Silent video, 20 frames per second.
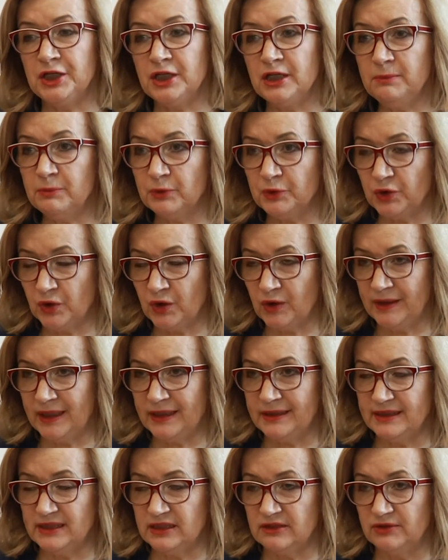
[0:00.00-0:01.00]
i po
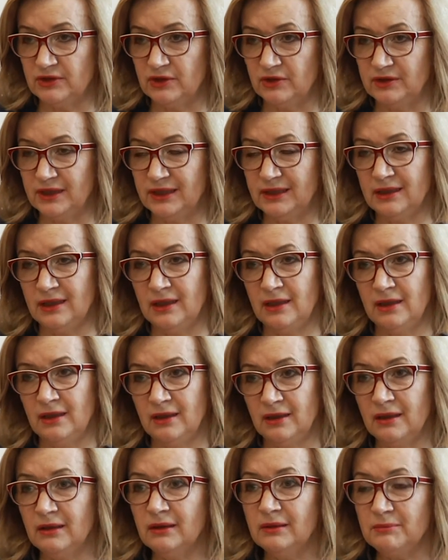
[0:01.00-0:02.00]
dokonanych zwrotach
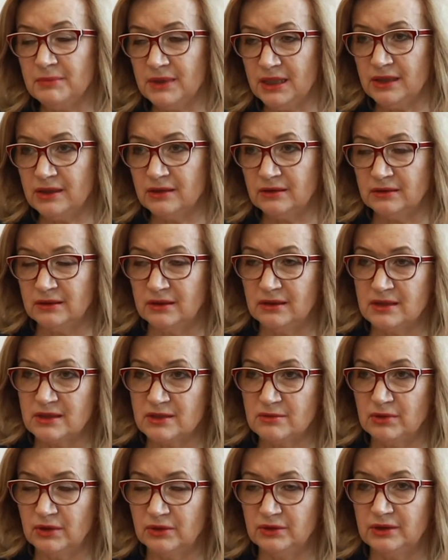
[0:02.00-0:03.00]
milion
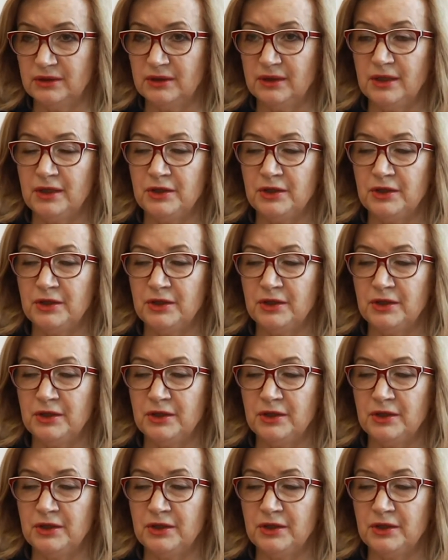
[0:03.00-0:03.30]
złotych.